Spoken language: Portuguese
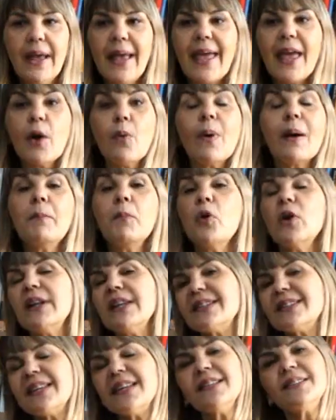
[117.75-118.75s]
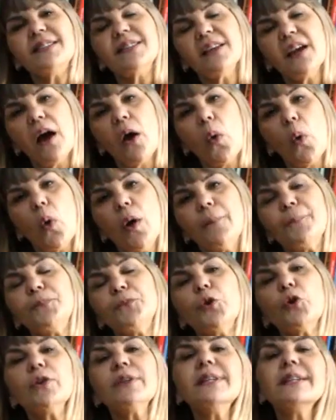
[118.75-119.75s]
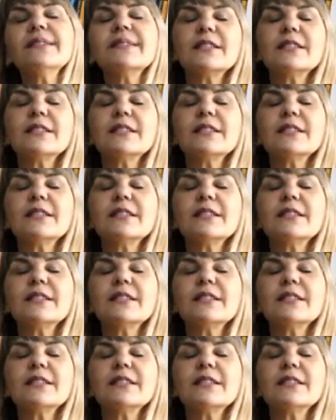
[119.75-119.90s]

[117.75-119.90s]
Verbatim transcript: é um amor essencial, todas